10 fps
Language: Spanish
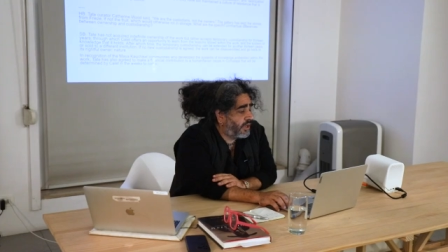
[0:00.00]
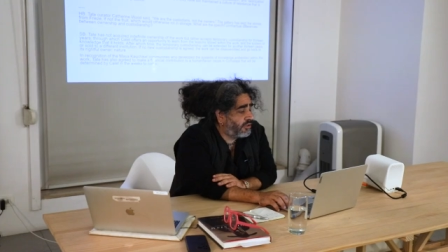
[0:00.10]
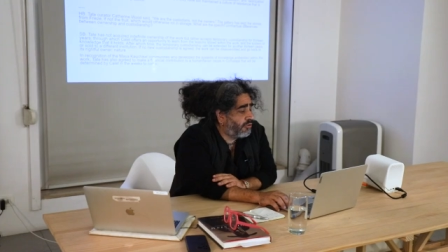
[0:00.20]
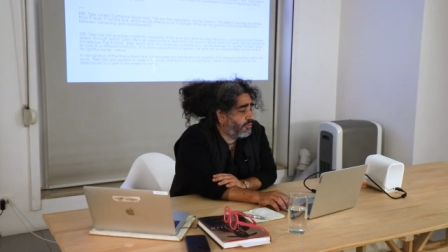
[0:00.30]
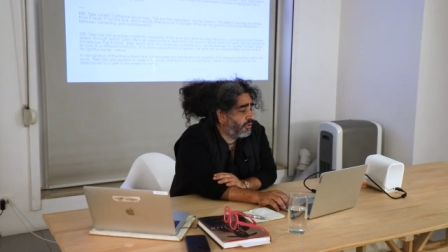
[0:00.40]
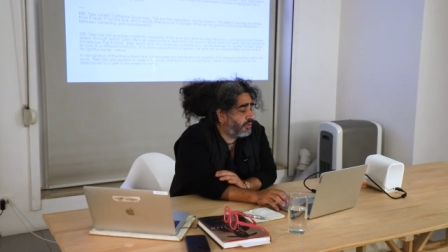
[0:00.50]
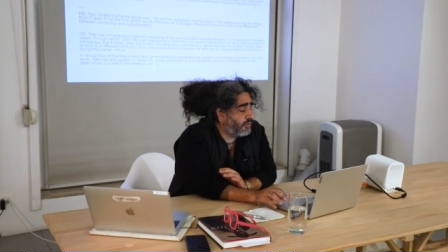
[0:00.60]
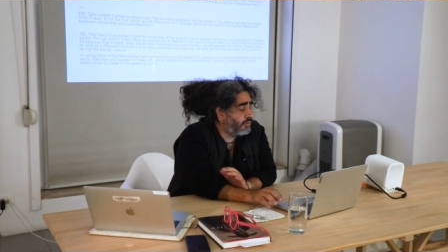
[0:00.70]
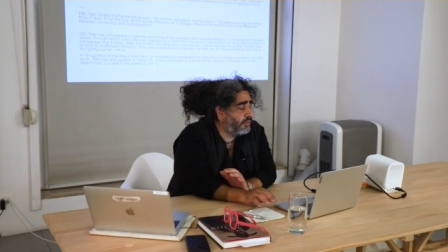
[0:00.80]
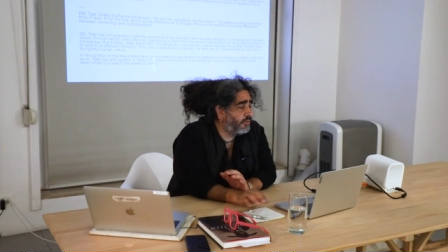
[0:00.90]
que
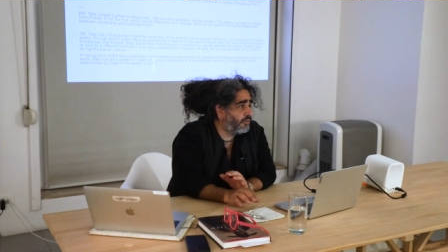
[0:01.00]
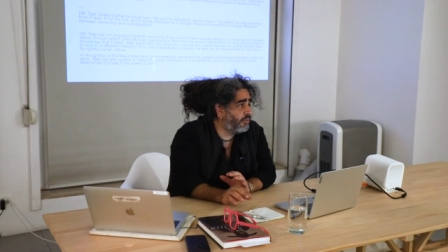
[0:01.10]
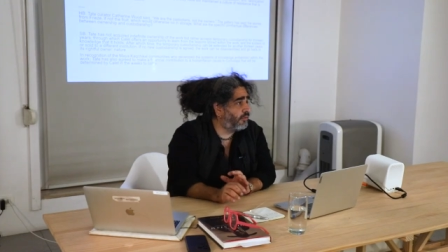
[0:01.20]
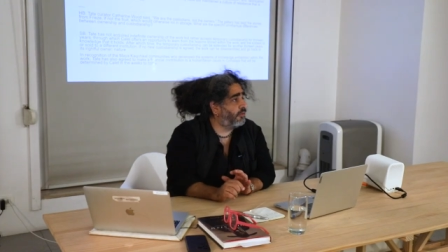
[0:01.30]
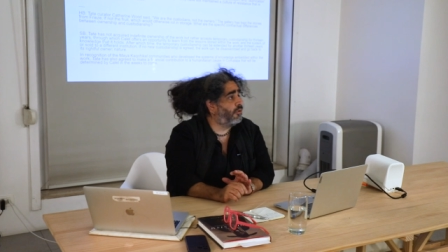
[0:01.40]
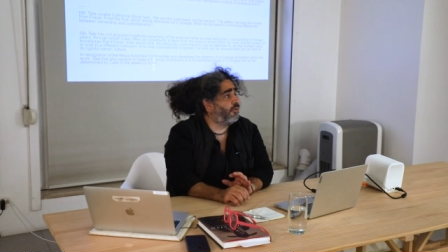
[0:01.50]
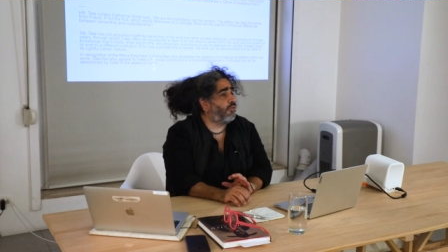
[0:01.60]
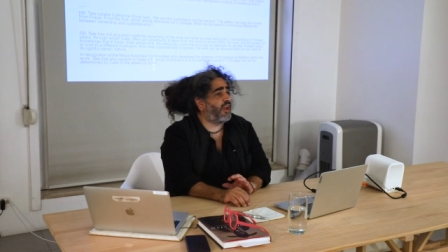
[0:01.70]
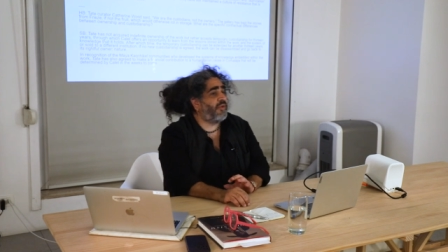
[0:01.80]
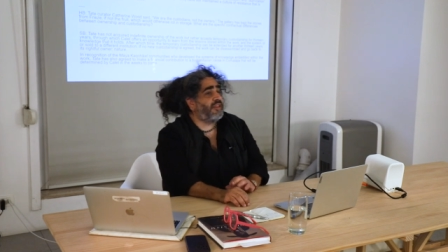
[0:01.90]
tuvo
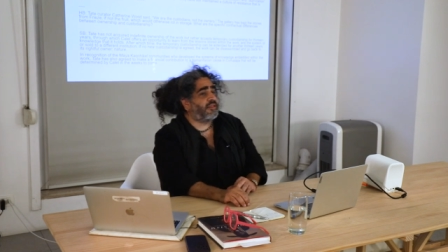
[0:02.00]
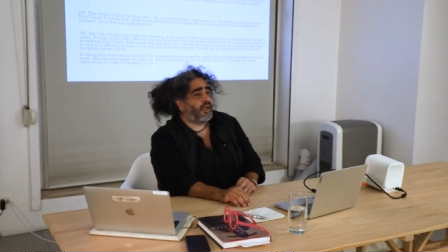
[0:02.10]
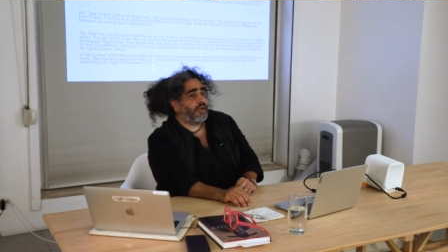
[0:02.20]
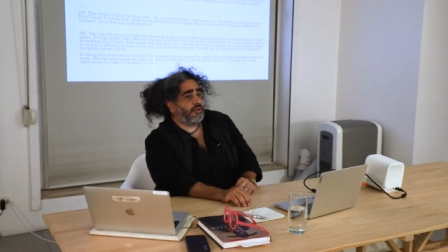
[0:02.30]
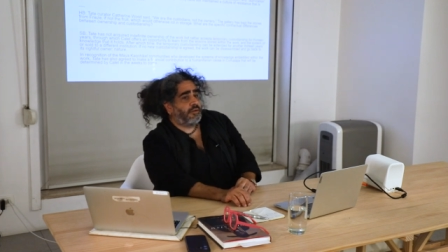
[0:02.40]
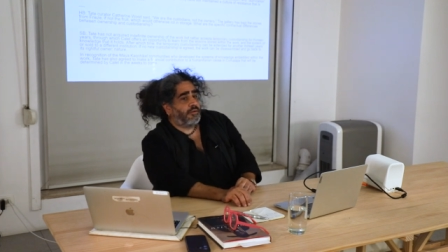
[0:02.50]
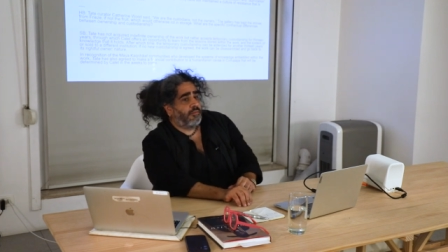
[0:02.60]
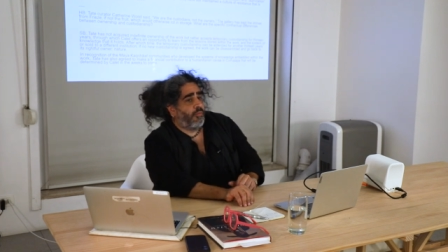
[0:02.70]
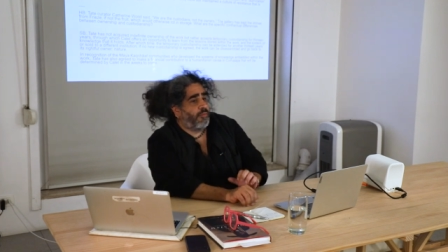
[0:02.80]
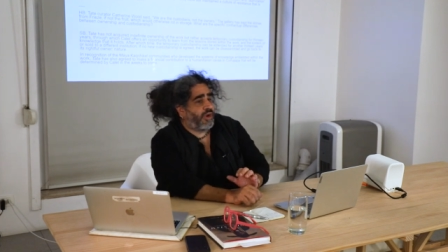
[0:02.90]
una venta
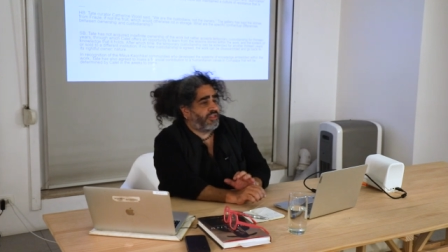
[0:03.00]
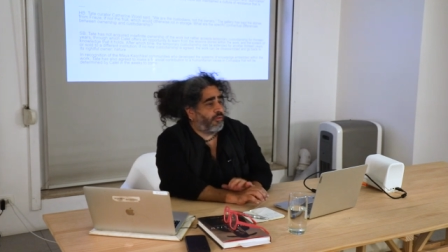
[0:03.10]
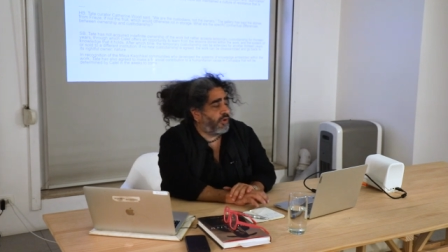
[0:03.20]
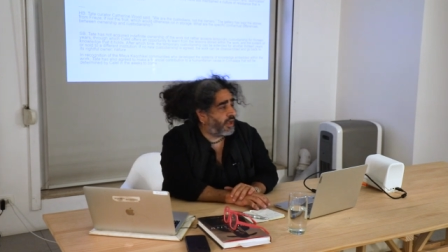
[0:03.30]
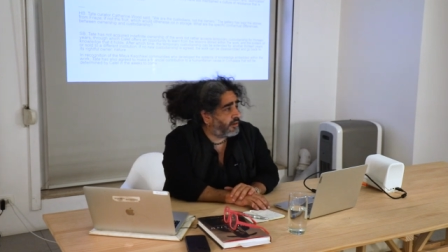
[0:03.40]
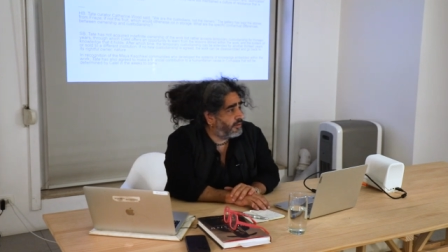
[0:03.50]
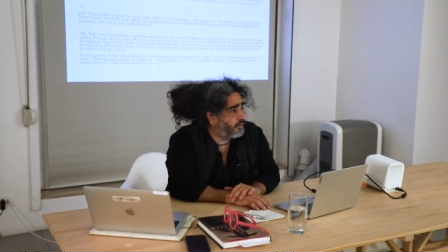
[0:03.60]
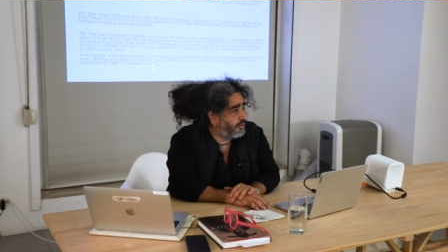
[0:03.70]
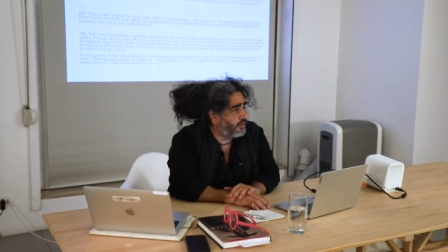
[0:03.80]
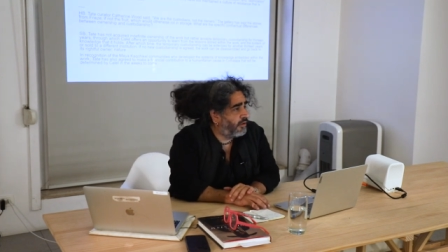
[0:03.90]
muy particular,
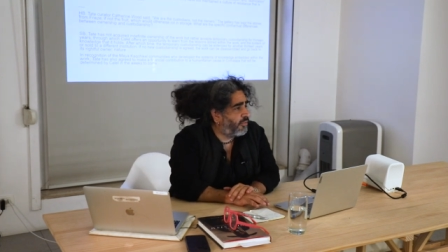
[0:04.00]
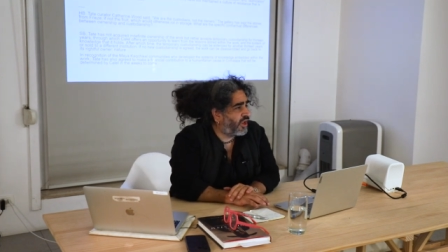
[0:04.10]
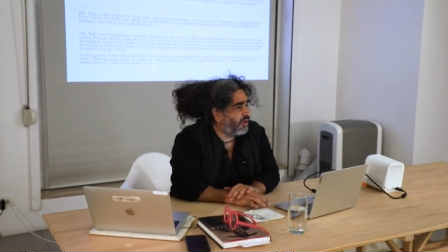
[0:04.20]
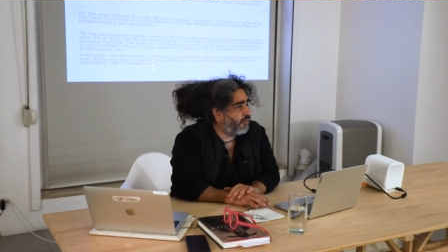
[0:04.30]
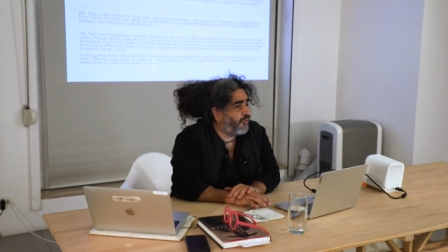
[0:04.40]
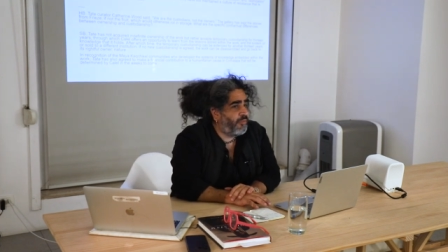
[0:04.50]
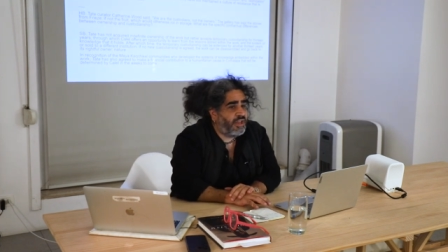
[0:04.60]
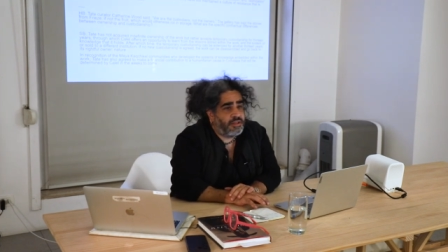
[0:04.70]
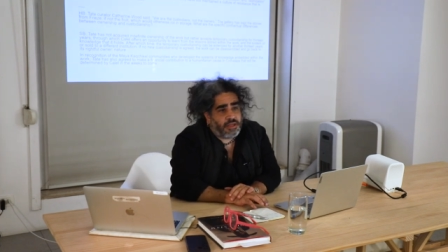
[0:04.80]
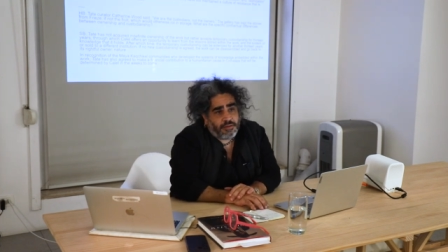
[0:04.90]
porque no fue
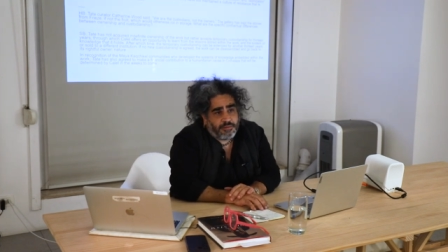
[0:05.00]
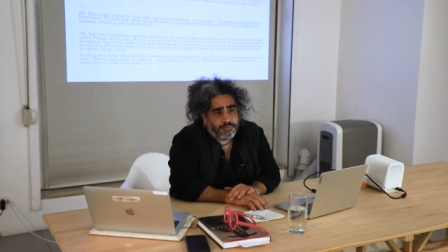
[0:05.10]
venta.